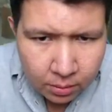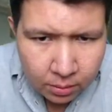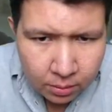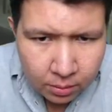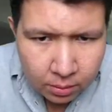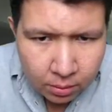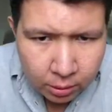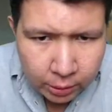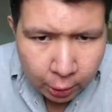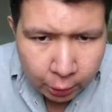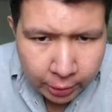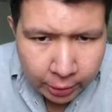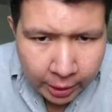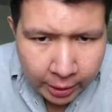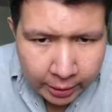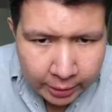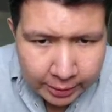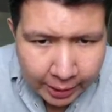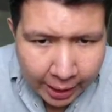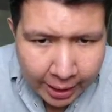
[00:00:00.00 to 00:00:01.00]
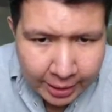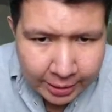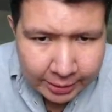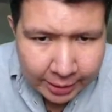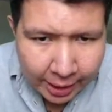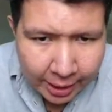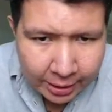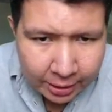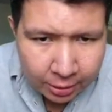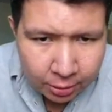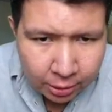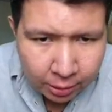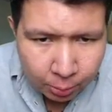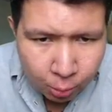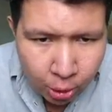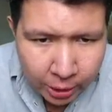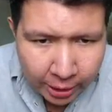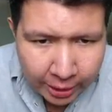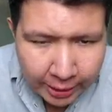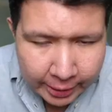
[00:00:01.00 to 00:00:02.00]
Oke, oke. Ketahan, ketahan. Udah
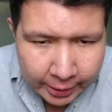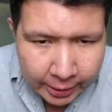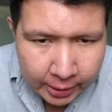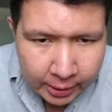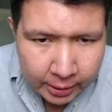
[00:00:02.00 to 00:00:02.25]
kebongkar lagi.